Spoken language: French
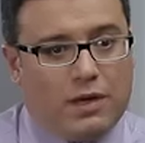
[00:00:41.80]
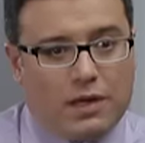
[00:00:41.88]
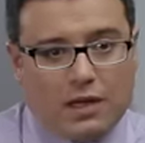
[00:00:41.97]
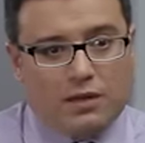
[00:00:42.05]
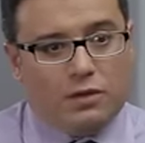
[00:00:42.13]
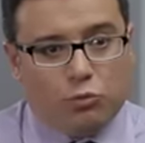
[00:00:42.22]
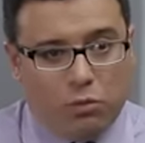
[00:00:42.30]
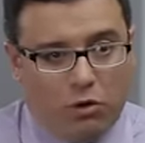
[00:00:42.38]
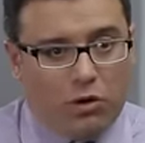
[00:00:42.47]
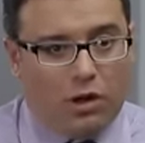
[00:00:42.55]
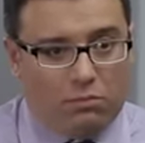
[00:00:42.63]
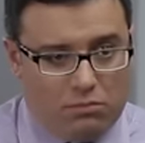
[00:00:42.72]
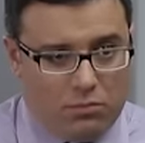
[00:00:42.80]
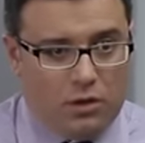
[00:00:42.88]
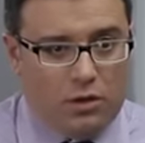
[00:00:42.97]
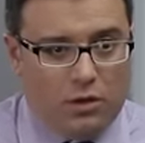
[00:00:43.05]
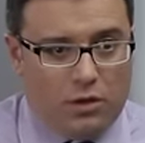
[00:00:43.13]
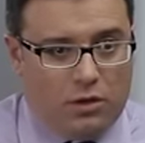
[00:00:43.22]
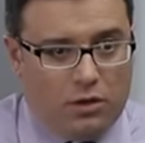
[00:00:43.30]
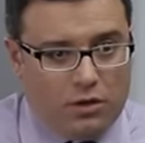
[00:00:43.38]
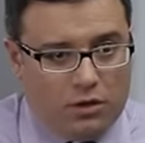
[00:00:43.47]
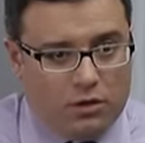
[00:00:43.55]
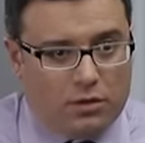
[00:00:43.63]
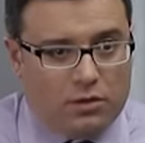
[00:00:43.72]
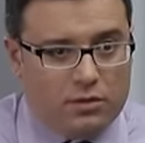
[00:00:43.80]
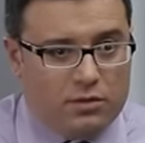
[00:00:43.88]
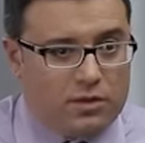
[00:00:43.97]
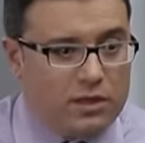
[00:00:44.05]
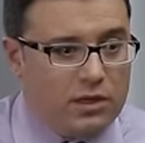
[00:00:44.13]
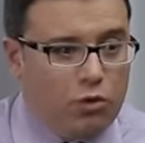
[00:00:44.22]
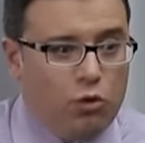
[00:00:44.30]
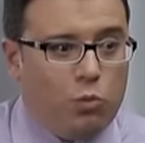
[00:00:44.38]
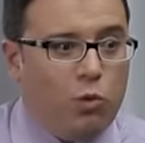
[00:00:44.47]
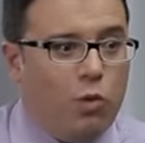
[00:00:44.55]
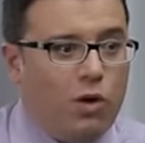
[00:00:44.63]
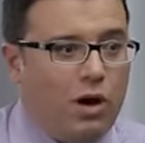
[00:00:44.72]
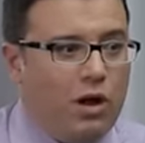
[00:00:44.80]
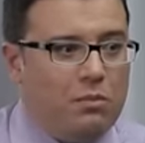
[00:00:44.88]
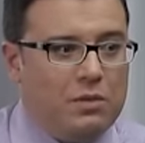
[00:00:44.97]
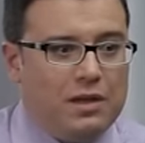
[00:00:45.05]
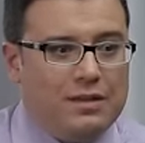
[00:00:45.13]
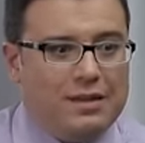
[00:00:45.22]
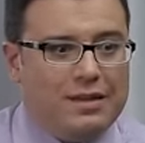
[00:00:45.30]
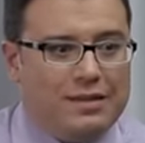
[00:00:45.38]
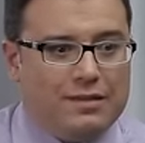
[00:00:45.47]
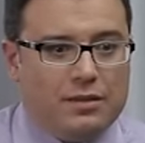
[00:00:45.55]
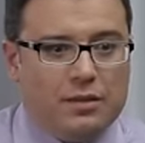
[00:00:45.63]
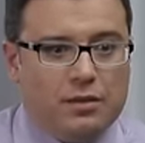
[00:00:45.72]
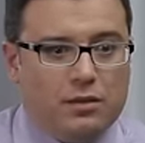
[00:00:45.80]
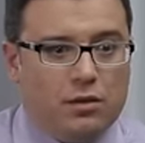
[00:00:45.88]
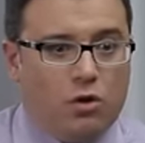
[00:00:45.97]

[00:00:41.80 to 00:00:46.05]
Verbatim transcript: par la qualité du programme. Euh, c'est-à-dire que le programme était assez euh,